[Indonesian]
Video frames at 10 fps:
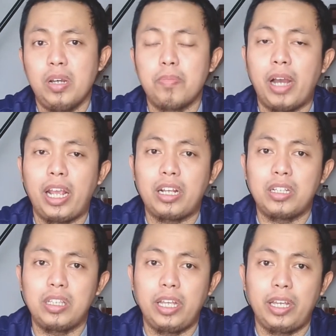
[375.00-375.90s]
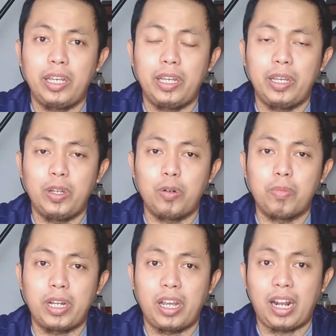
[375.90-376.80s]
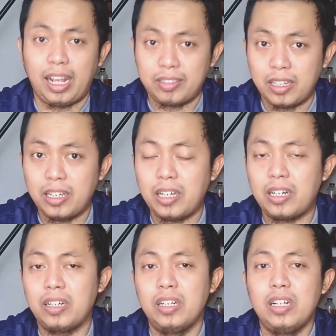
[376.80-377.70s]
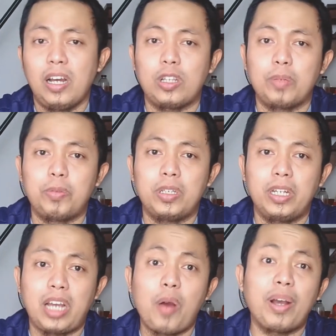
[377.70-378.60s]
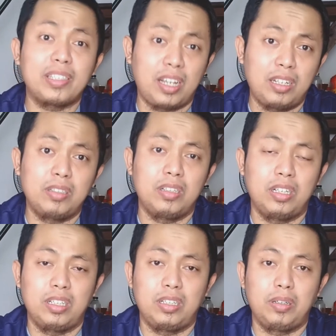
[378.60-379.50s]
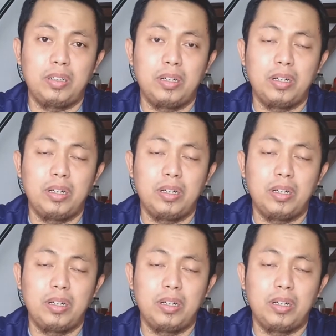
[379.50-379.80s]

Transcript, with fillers: baik di rumah yang klaster ataupun di kawasan eh,